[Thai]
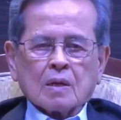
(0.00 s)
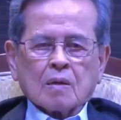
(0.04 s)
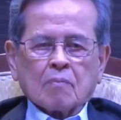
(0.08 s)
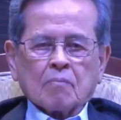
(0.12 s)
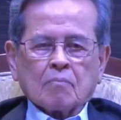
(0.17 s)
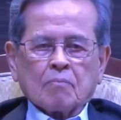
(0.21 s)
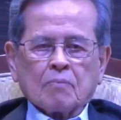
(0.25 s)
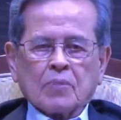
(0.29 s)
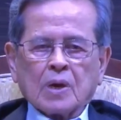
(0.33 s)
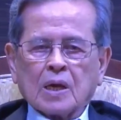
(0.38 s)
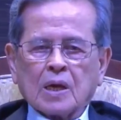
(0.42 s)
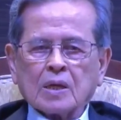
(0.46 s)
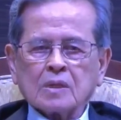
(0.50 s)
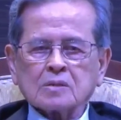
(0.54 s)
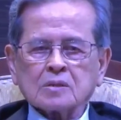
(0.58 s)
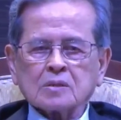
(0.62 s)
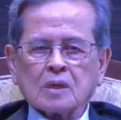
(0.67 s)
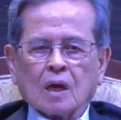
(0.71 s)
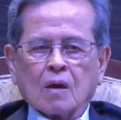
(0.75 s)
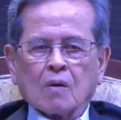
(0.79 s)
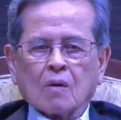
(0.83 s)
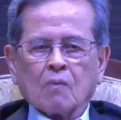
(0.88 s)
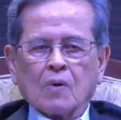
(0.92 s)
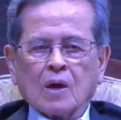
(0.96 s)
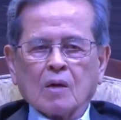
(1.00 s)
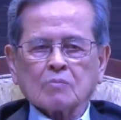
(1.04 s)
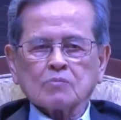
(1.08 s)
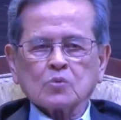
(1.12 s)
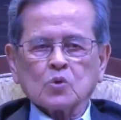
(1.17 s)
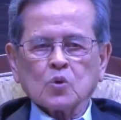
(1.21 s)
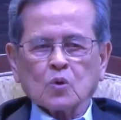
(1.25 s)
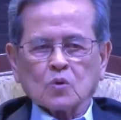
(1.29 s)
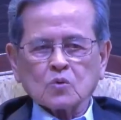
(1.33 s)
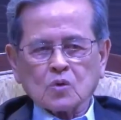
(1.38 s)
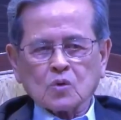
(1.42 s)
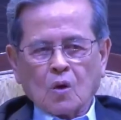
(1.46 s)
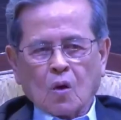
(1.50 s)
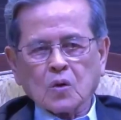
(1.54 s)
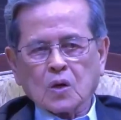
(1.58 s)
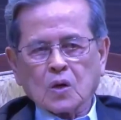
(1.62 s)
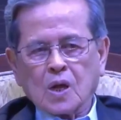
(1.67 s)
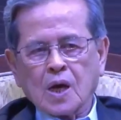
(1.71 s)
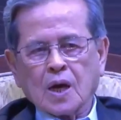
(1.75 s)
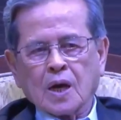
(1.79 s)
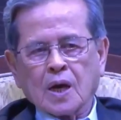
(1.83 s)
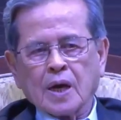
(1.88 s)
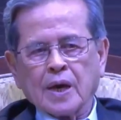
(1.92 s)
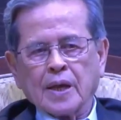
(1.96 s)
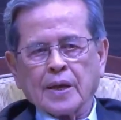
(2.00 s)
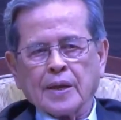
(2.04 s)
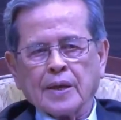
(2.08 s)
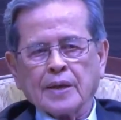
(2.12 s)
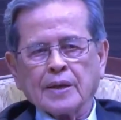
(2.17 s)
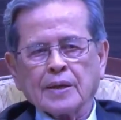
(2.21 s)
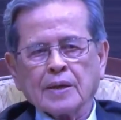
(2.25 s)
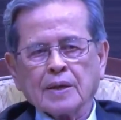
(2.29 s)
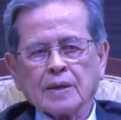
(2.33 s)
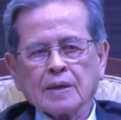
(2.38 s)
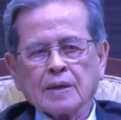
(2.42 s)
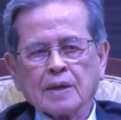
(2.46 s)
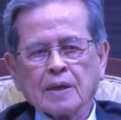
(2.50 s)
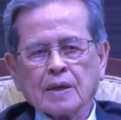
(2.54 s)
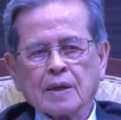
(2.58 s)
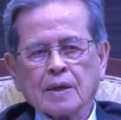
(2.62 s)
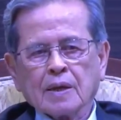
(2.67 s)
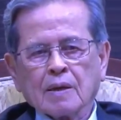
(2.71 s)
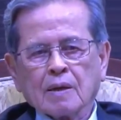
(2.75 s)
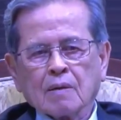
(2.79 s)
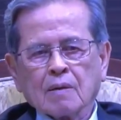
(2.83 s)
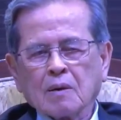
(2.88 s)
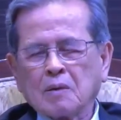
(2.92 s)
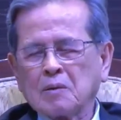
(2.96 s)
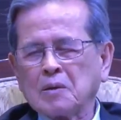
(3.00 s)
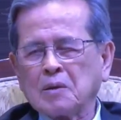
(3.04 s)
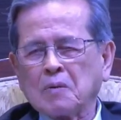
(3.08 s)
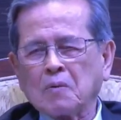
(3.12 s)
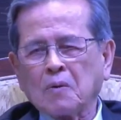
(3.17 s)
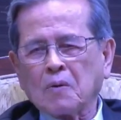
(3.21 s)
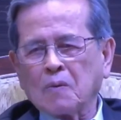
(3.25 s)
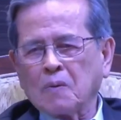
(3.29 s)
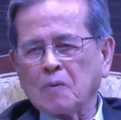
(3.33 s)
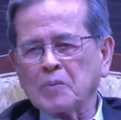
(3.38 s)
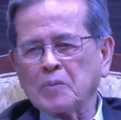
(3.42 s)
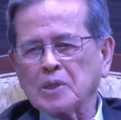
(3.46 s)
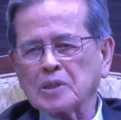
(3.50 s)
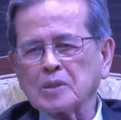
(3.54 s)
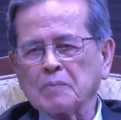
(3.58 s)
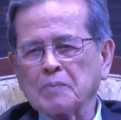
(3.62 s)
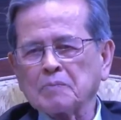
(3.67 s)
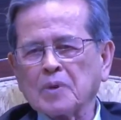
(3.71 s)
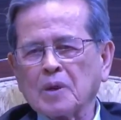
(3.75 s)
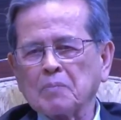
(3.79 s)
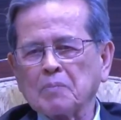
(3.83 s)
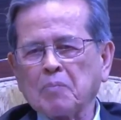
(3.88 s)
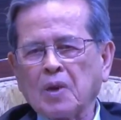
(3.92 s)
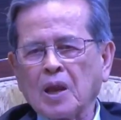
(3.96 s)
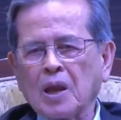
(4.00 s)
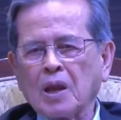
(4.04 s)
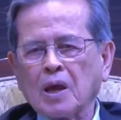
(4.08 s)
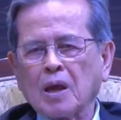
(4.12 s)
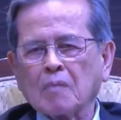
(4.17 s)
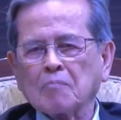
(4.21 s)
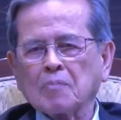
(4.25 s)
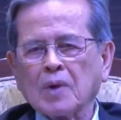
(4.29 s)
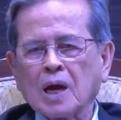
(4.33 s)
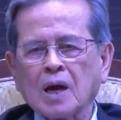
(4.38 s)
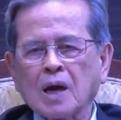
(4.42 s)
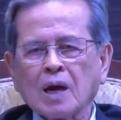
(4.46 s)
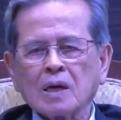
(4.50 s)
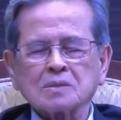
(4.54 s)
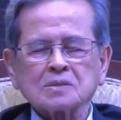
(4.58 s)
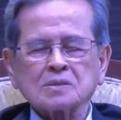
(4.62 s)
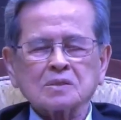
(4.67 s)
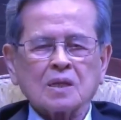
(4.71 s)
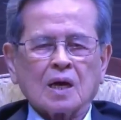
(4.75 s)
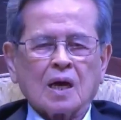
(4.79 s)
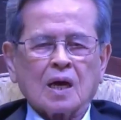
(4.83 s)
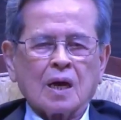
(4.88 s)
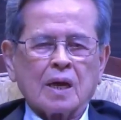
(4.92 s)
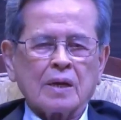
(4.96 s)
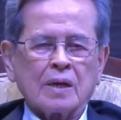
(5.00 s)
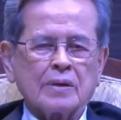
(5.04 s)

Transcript: ไปจากความถูกต้องได้ไอ้นี่โอ้มันจะเป็นพลังมหาศาล